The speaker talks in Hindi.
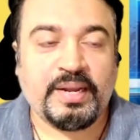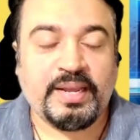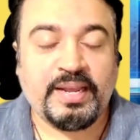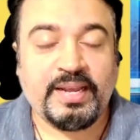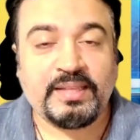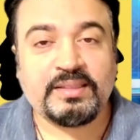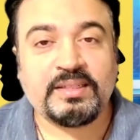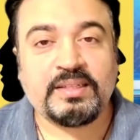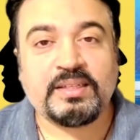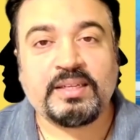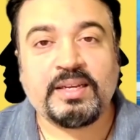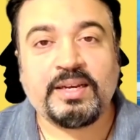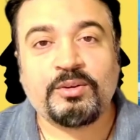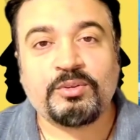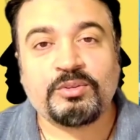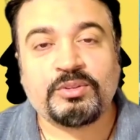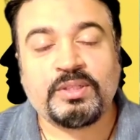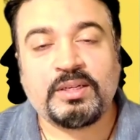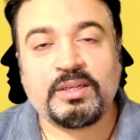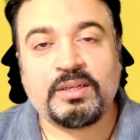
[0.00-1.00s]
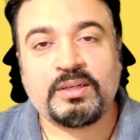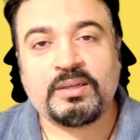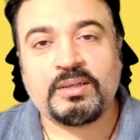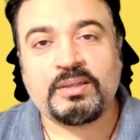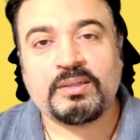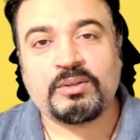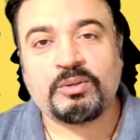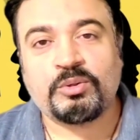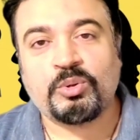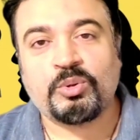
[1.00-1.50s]
और एक दिन क्या होता है
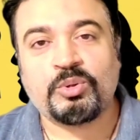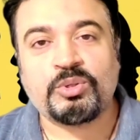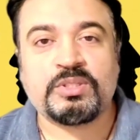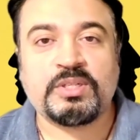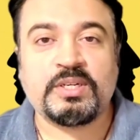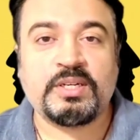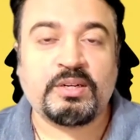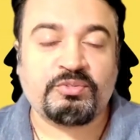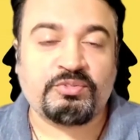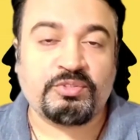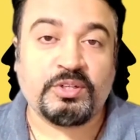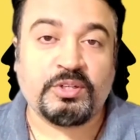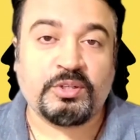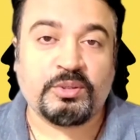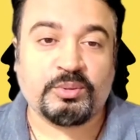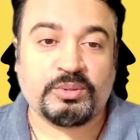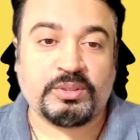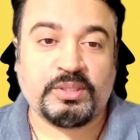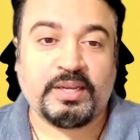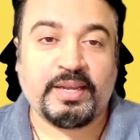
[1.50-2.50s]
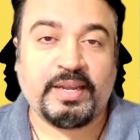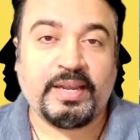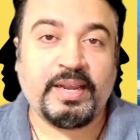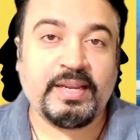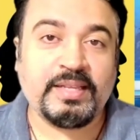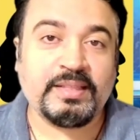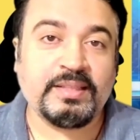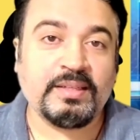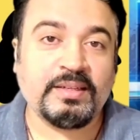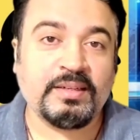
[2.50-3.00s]
रोज से डिफरेंट होता है
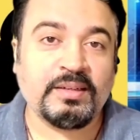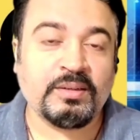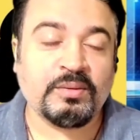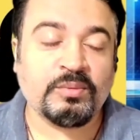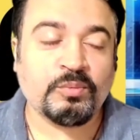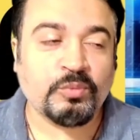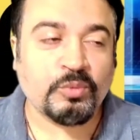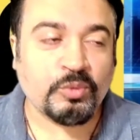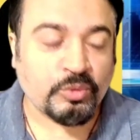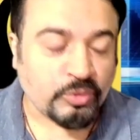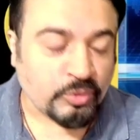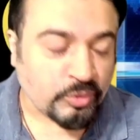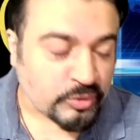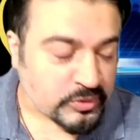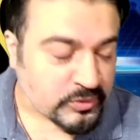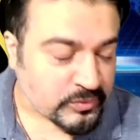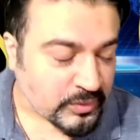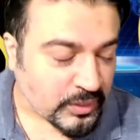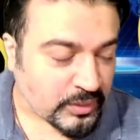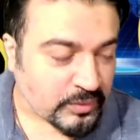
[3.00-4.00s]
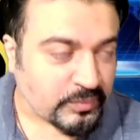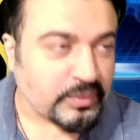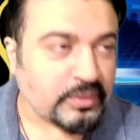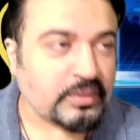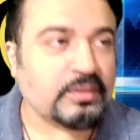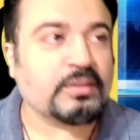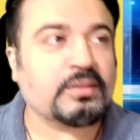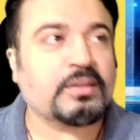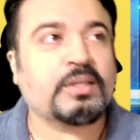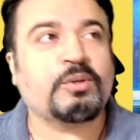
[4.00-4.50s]
एक दिन वो रोज फ्लावर